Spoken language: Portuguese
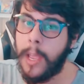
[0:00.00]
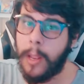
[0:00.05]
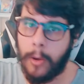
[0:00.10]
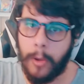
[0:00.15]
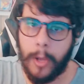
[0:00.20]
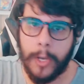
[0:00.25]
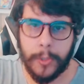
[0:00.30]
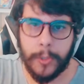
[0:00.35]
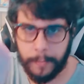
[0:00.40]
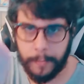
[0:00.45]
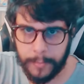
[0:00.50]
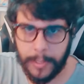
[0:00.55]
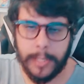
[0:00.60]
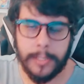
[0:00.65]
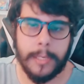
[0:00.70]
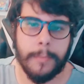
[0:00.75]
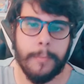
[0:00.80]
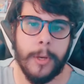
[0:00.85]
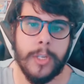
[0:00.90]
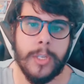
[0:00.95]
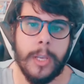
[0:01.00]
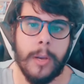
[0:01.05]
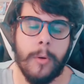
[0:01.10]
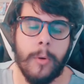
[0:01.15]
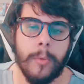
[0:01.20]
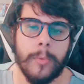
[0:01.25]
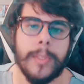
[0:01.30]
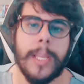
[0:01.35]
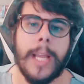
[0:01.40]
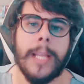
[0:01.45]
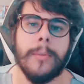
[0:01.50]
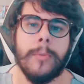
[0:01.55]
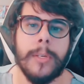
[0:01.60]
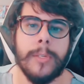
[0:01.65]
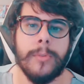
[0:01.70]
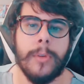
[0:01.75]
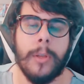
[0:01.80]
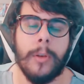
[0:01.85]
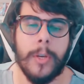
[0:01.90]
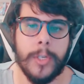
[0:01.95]
Lógico, você pode ter contato com a
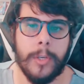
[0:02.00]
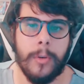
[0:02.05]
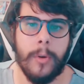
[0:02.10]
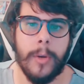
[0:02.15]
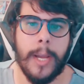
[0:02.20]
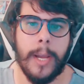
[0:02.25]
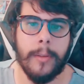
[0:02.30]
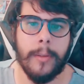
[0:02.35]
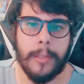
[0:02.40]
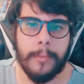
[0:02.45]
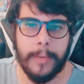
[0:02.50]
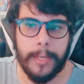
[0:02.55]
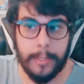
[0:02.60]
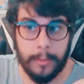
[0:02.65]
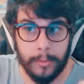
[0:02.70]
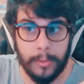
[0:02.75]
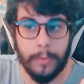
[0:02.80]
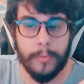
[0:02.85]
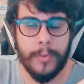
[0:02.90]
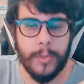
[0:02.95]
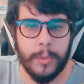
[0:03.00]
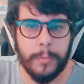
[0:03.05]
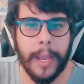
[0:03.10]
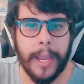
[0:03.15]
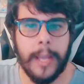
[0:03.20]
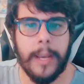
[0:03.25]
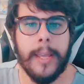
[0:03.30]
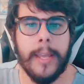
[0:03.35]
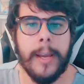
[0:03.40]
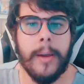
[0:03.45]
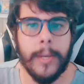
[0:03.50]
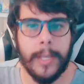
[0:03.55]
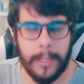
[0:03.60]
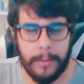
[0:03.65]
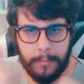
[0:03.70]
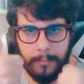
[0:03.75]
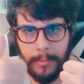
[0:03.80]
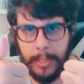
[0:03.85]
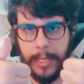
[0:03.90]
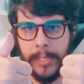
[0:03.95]
sua loja local também, então seu feedback é legal
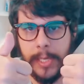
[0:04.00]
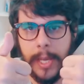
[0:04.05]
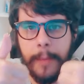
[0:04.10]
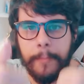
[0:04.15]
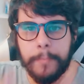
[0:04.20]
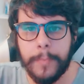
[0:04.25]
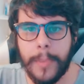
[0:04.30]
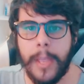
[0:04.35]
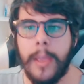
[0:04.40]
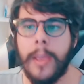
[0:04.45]
aqui, belezinha?